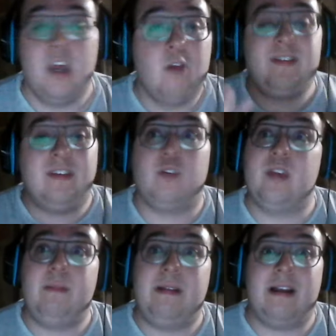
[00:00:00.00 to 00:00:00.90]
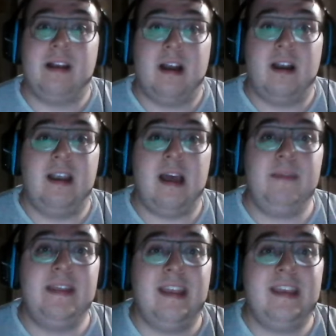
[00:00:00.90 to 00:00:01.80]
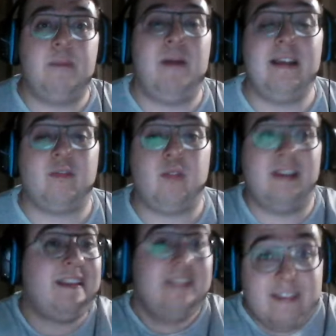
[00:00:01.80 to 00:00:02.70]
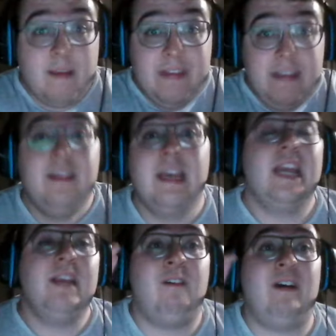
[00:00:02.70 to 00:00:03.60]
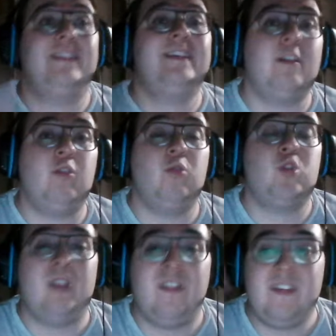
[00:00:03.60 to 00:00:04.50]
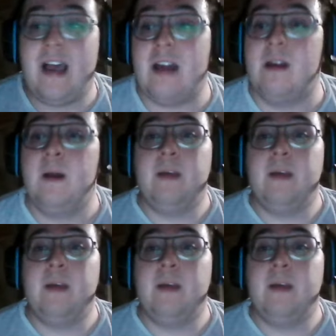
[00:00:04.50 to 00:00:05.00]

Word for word: Vous savez que yamal, Lamine Yamal, son anniversaire c'est samedi. Il va avoir 17 ans le jour de la finale.